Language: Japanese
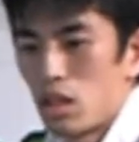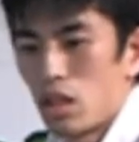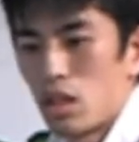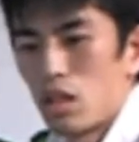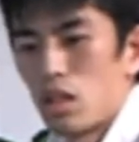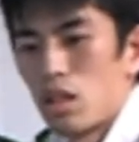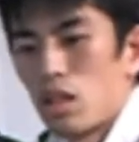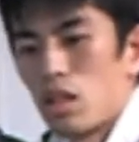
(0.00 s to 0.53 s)

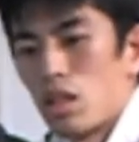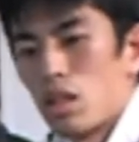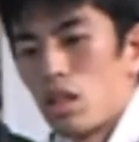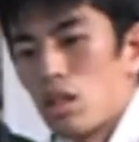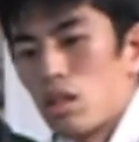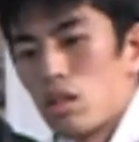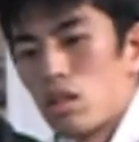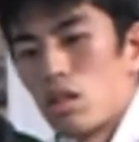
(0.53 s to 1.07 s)
で、
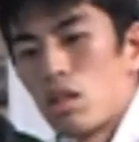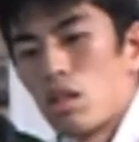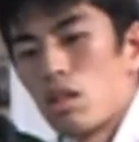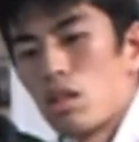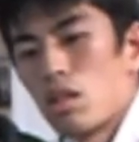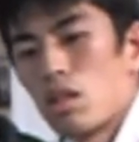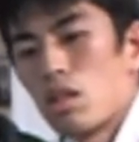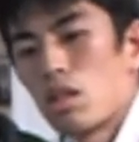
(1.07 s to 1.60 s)

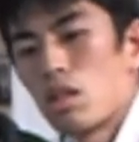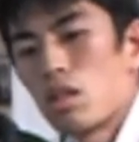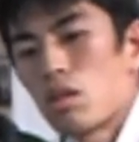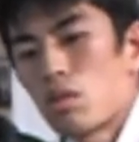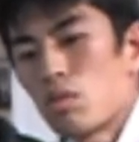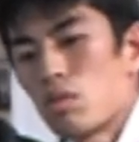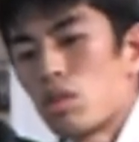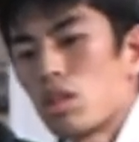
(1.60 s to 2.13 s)

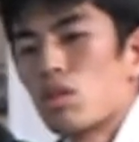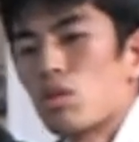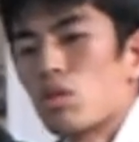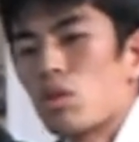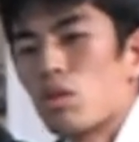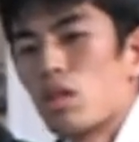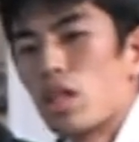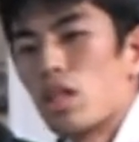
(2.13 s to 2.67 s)
えー、コトリン
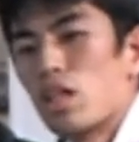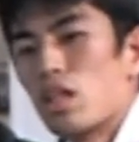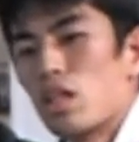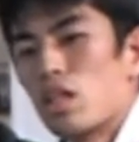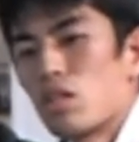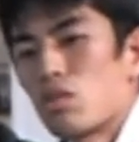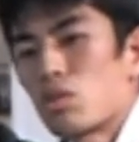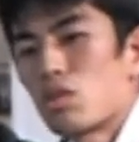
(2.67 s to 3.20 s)
の、
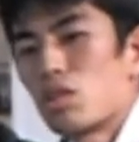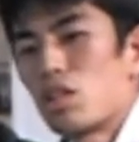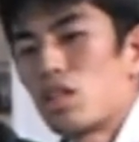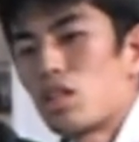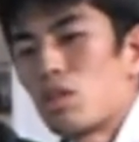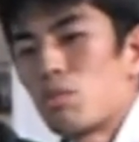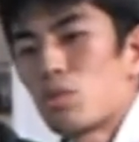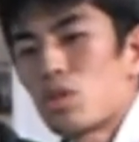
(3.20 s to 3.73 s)
えー、
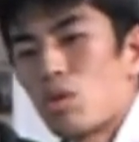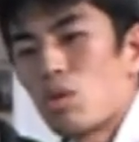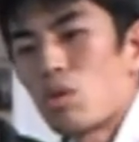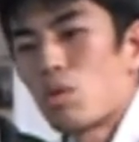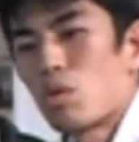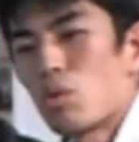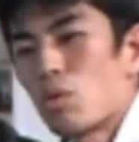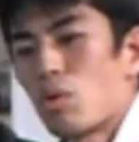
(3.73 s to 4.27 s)
コトリンエクリプス
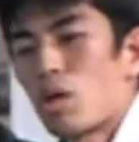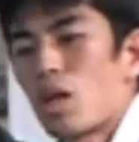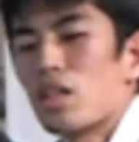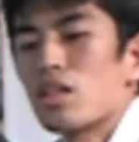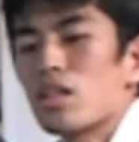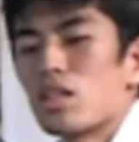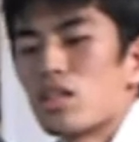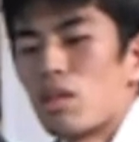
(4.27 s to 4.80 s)
のコード保
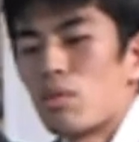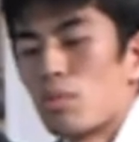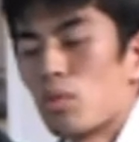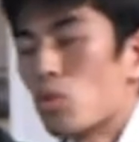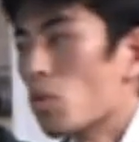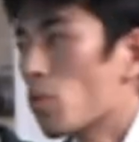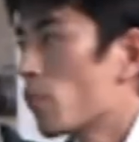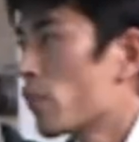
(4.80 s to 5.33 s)
管なんですけど
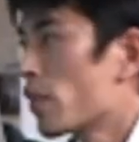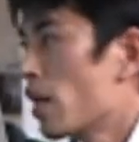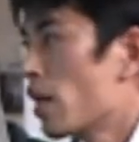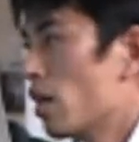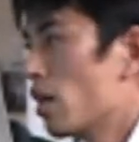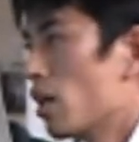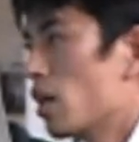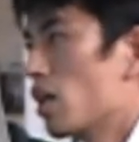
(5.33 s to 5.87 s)
も、
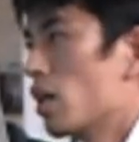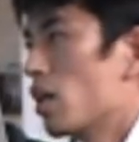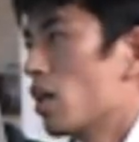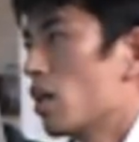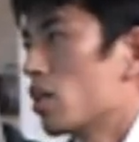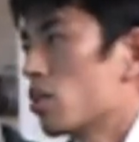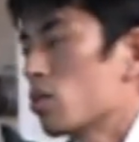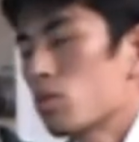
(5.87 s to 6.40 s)

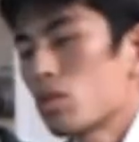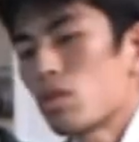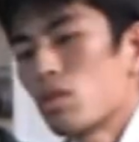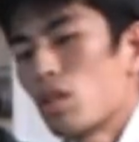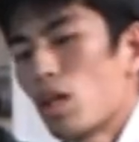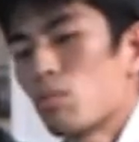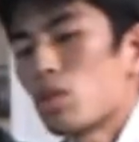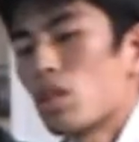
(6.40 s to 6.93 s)
えー、標
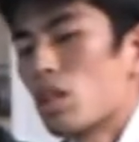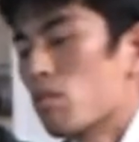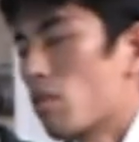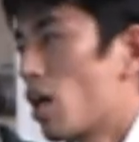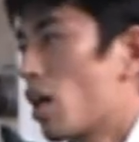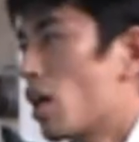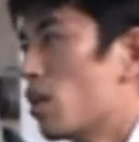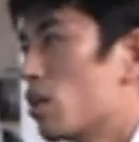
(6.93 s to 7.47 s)
準
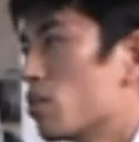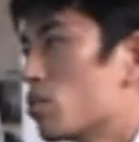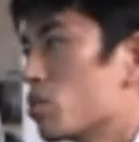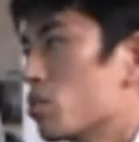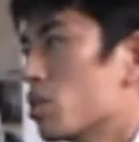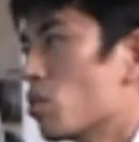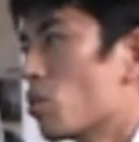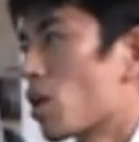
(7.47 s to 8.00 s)
ライブラリは
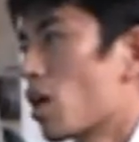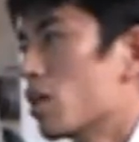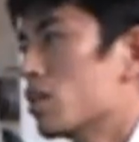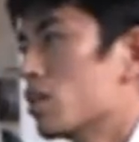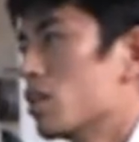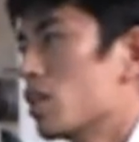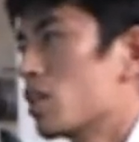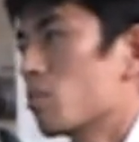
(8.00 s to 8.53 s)
普通に保
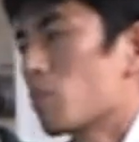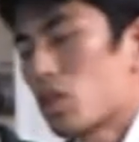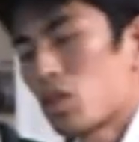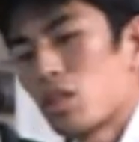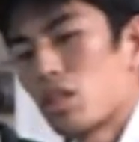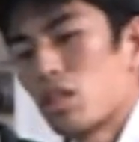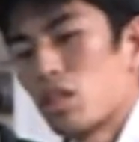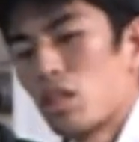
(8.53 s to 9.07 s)
管できま
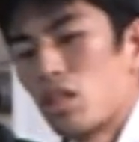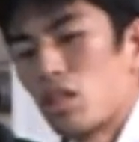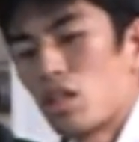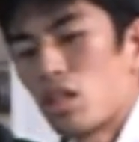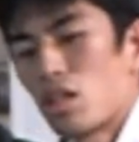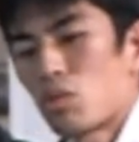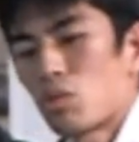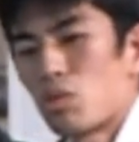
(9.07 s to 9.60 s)
す
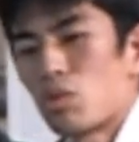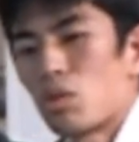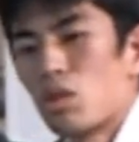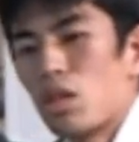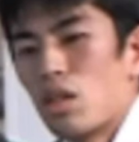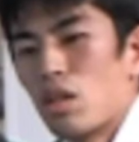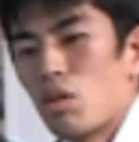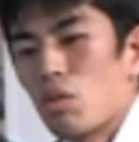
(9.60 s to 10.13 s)
あ
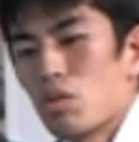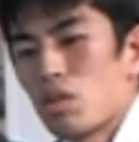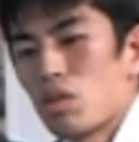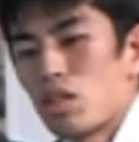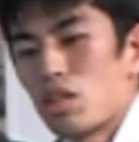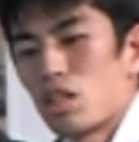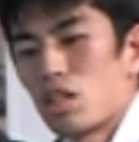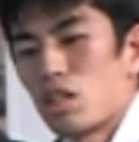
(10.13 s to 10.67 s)
と
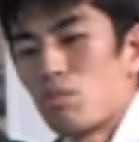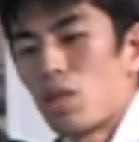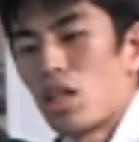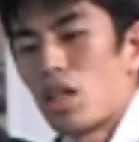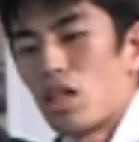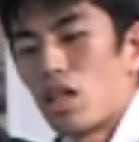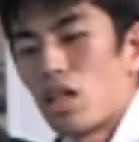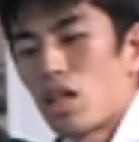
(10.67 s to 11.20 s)

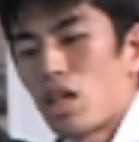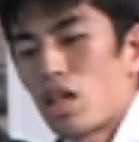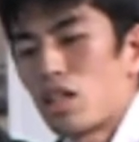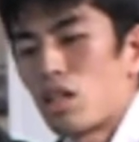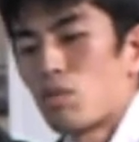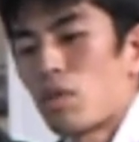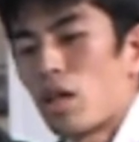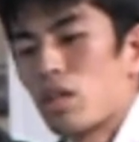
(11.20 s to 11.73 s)
今書
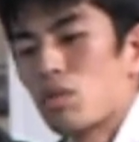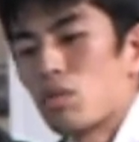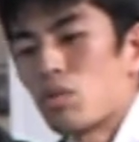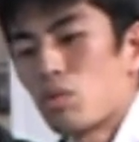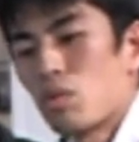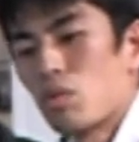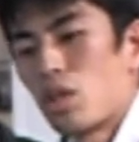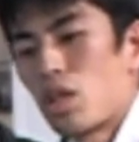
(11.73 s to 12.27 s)
いてるファイル
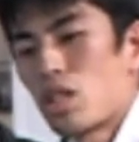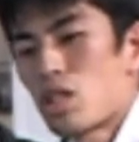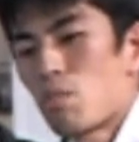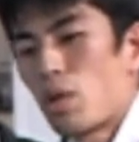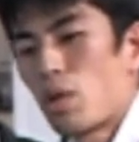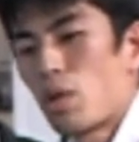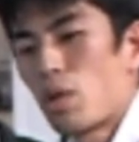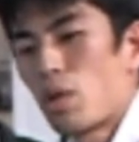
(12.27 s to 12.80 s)
と同じ